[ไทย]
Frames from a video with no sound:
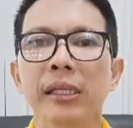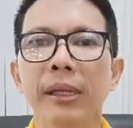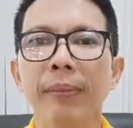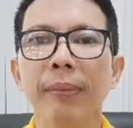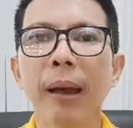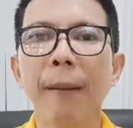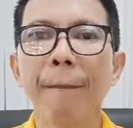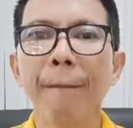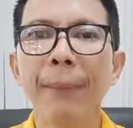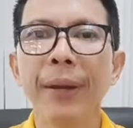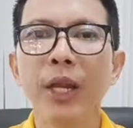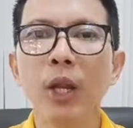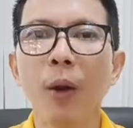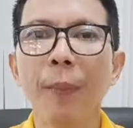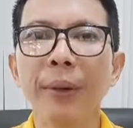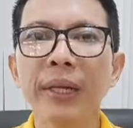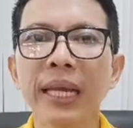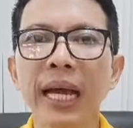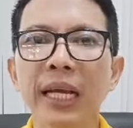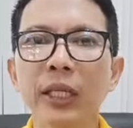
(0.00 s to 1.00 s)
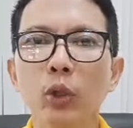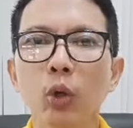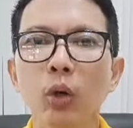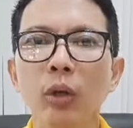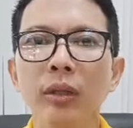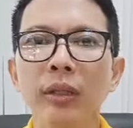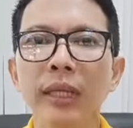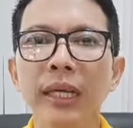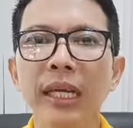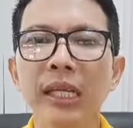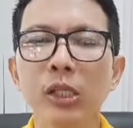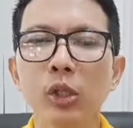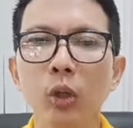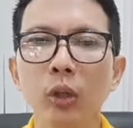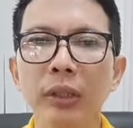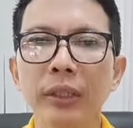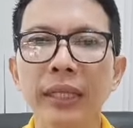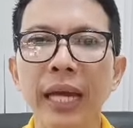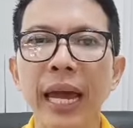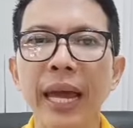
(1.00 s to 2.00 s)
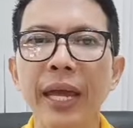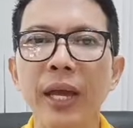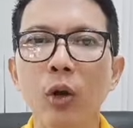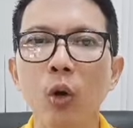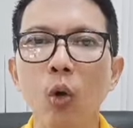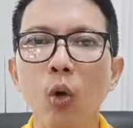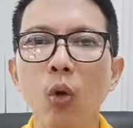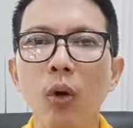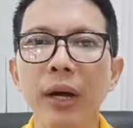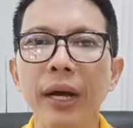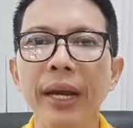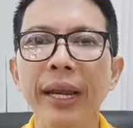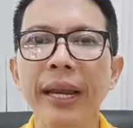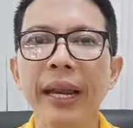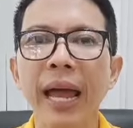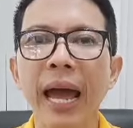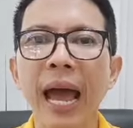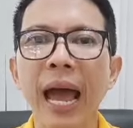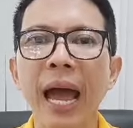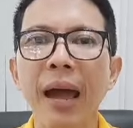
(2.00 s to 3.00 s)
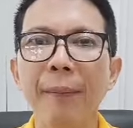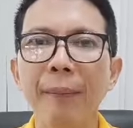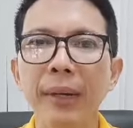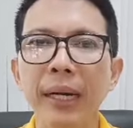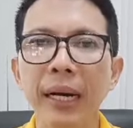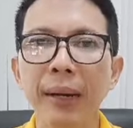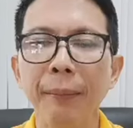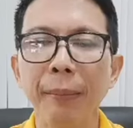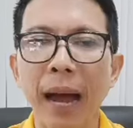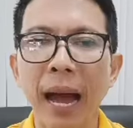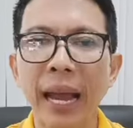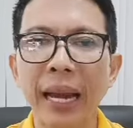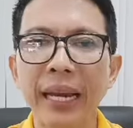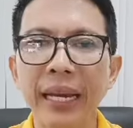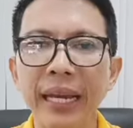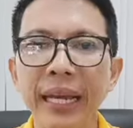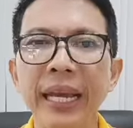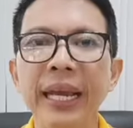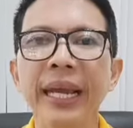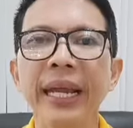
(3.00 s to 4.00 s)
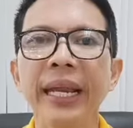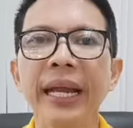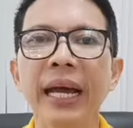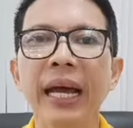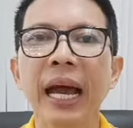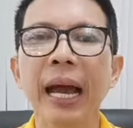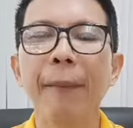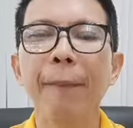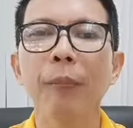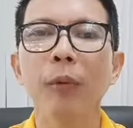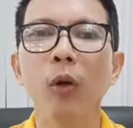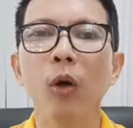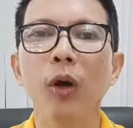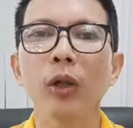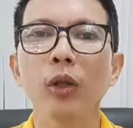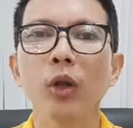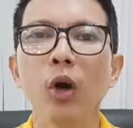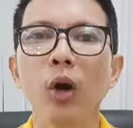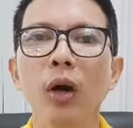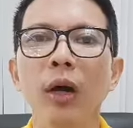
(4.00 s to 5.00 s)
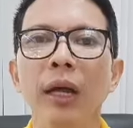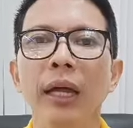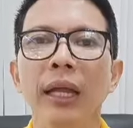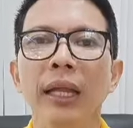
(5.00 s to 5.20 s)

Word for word: สำหรับพี่น้องประชาชนที่สนใจกู้เงิน50,000บาทนี้นะครับก็ต้อง